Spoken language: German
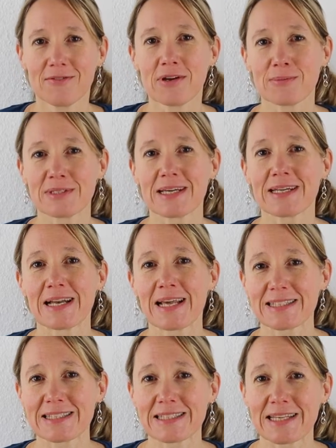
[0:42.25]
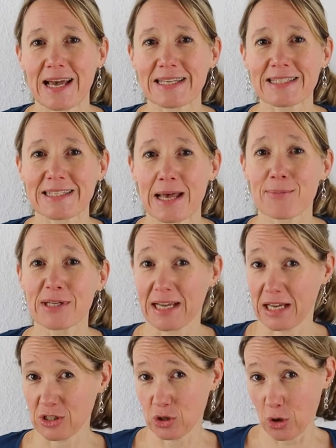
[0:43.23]
Wir haben uns ja in der letzten Zeit sehr
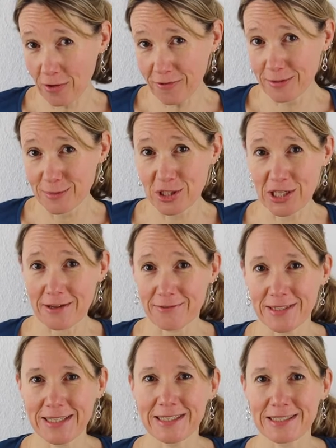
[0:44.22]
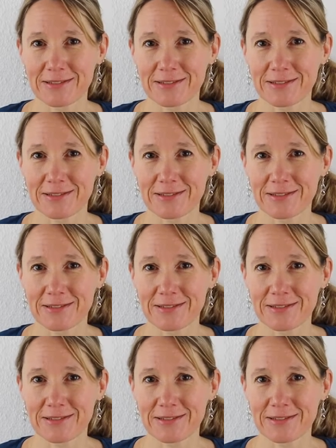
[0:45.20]
mit Kartoffeln beschäftigt,